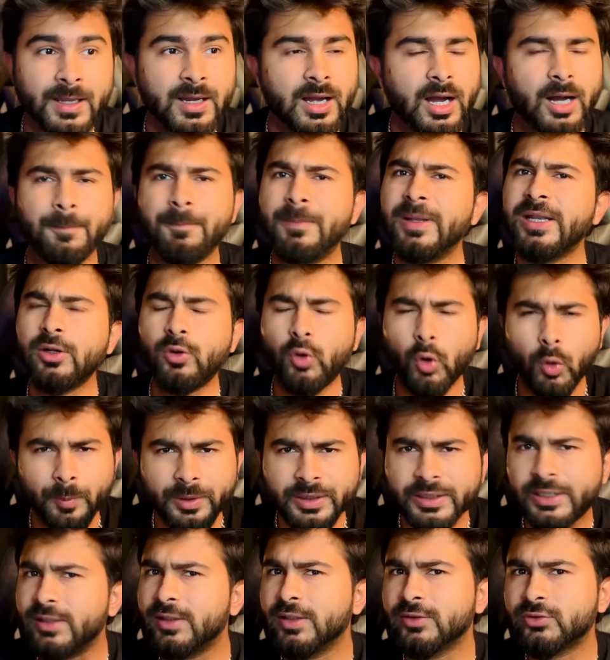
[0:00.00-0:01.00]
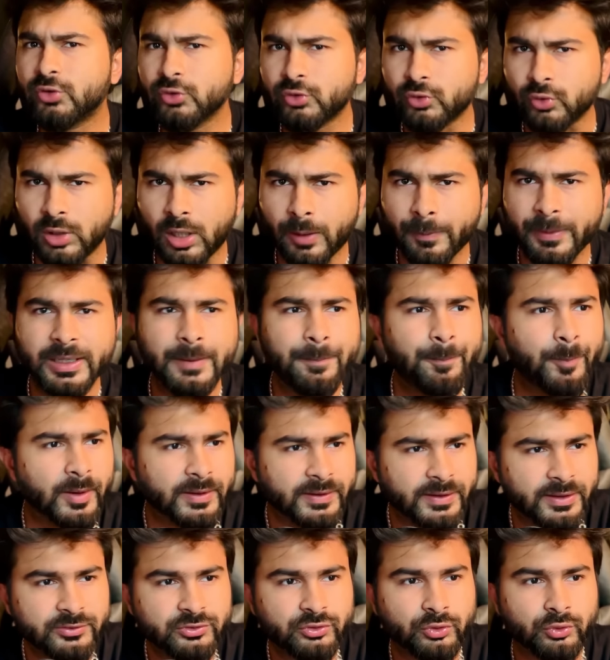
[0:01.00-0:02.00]
अब मैंने कॉमेंटेटर्स को सुना मैंने
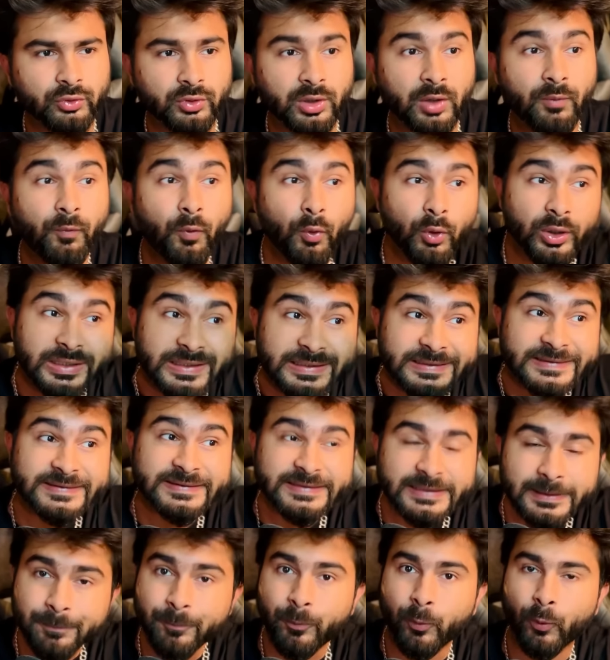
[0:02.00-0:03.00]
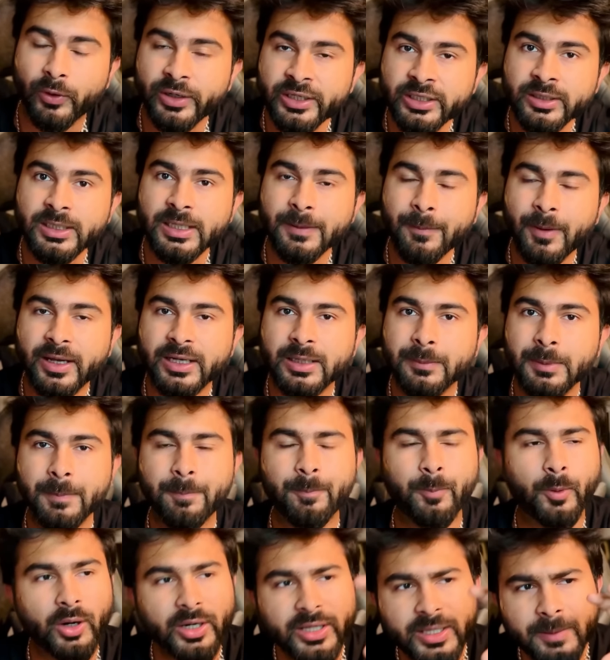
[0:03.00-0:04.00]
पंडित्स को सुना वो इसी पॉइंट के बारे में
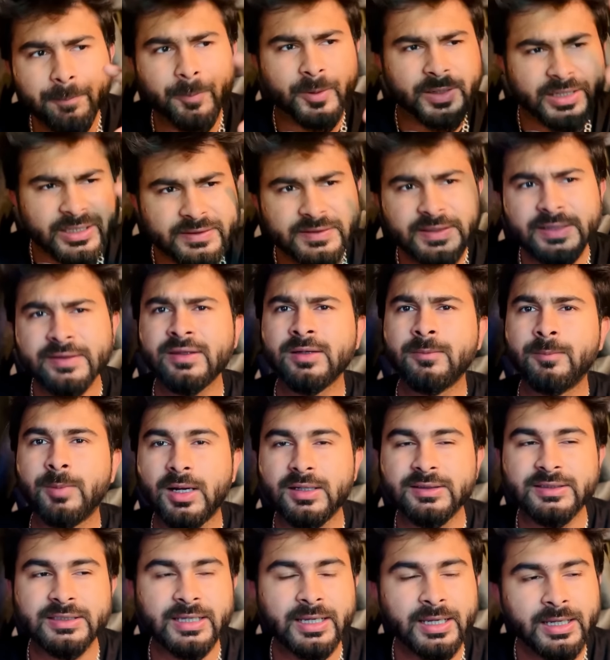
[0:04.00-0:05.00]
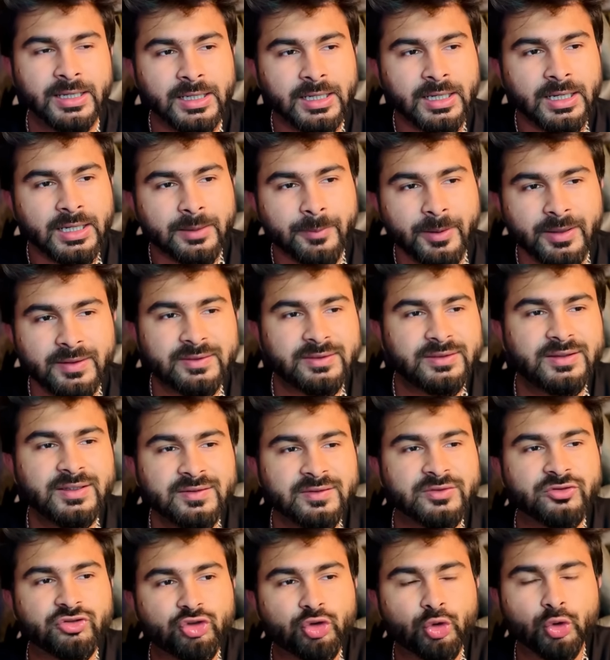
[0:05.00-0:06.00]
बड़े बड़े देर तक बात किए बट
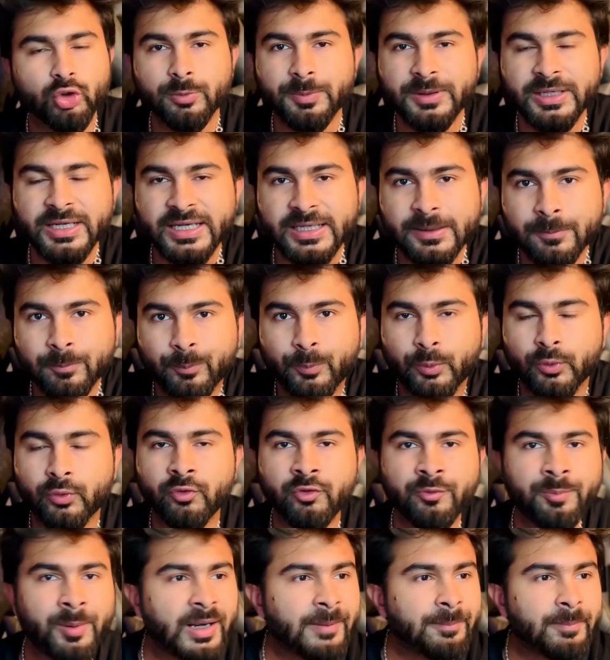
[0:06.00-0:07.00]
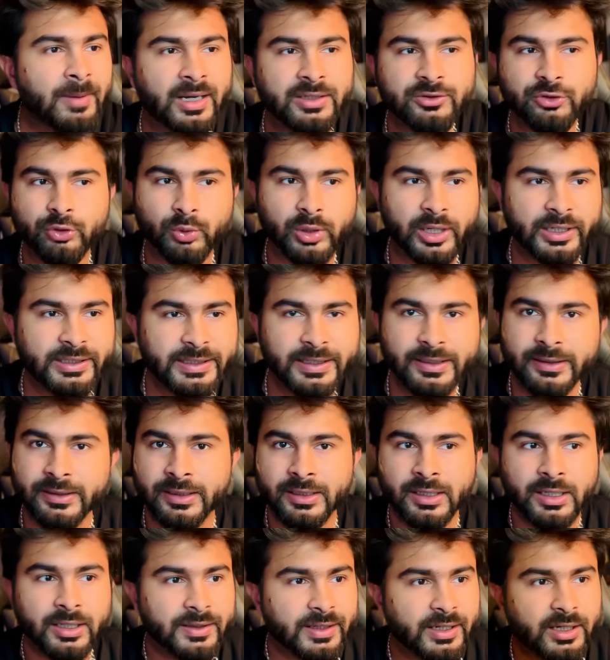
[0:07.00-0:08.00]
दिस शुड बी इंप्रूव बाय मैन यूनाइटेड
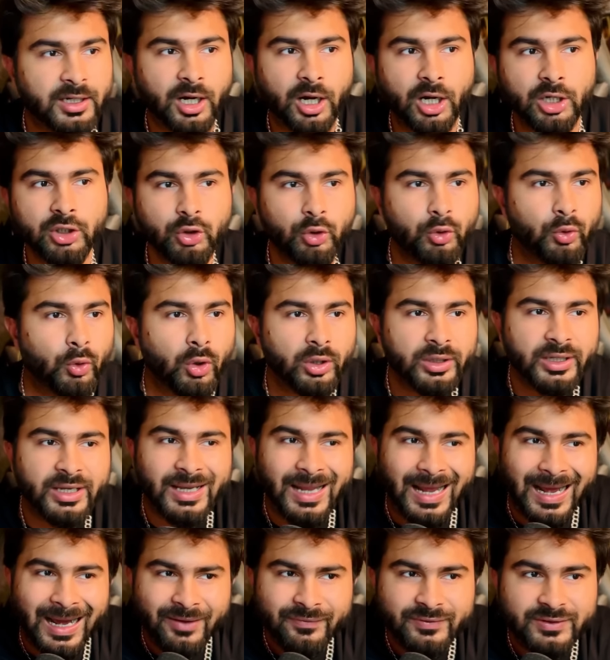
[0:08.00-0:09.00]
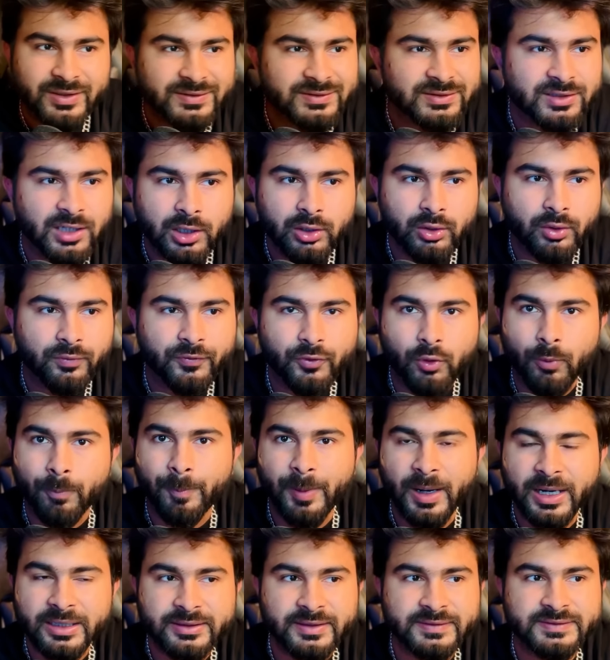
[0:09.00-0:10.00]
दे कांट गो ऑन एंड हैव दिस काइंड ऑफ
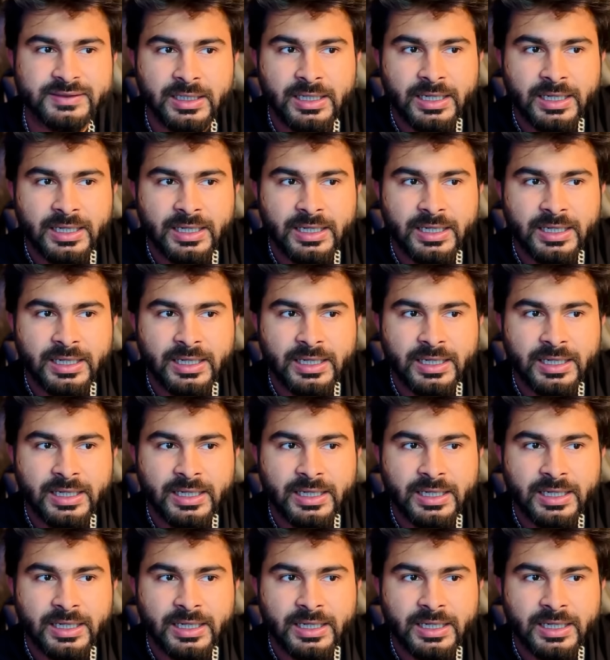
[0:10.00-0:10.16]
कॉम्पैक्टनेस